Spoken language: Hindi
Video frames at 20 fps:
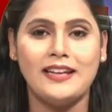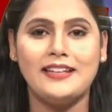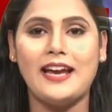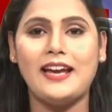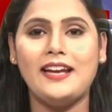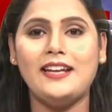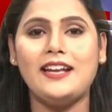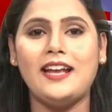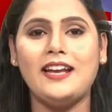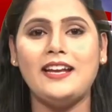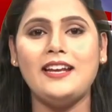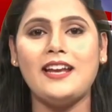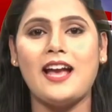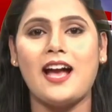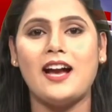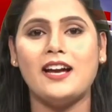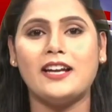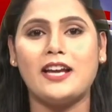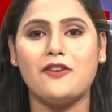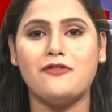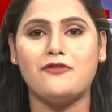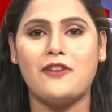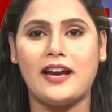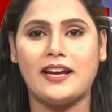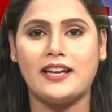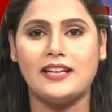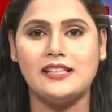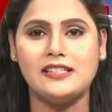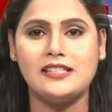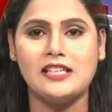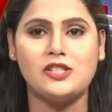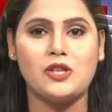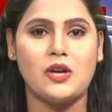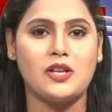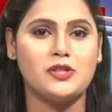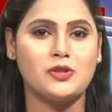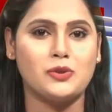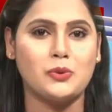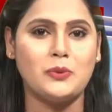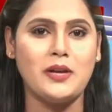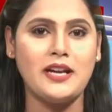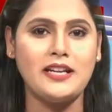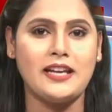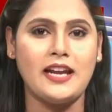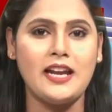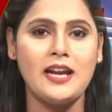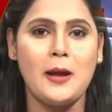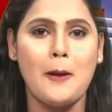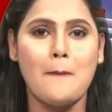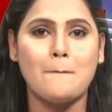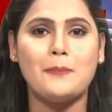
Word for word: यही नहीं यहाँ के फैकल्टीज और स्टूडेंट ने